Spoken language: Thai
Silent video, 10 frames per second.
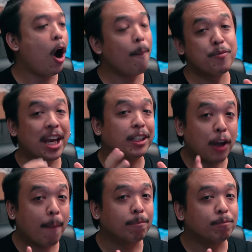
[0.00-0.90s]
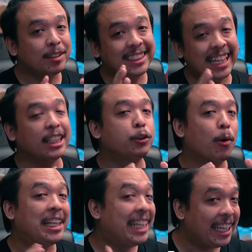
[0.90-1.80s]
objectum
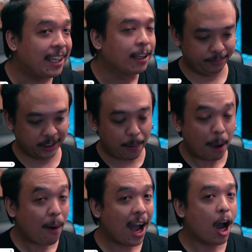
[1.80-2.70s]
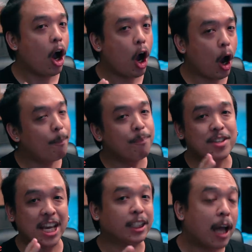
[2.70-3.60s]
sexuality สภาวะ
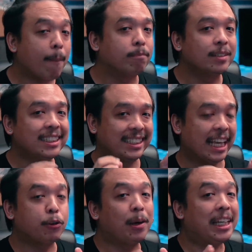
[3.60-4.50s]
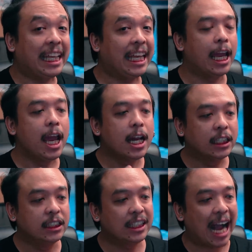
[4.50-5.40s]
objectum sexuality
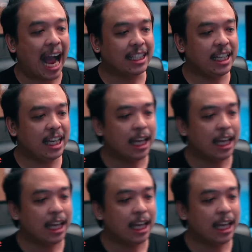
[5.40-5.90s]
คือการที่